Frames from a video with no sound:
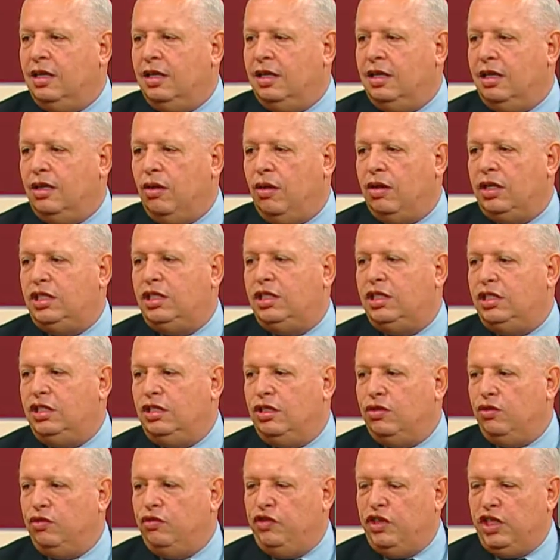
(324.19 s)
não
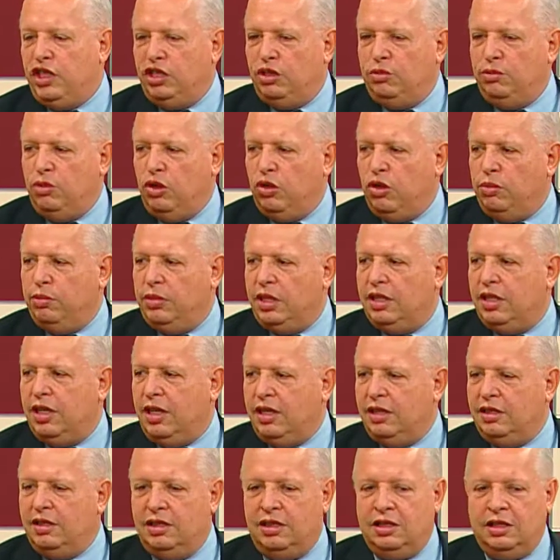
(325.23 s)
atingiu 20 mil
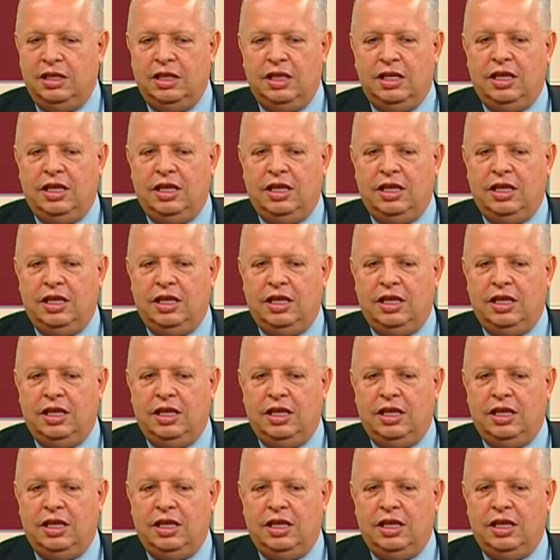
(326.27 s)
habitantes,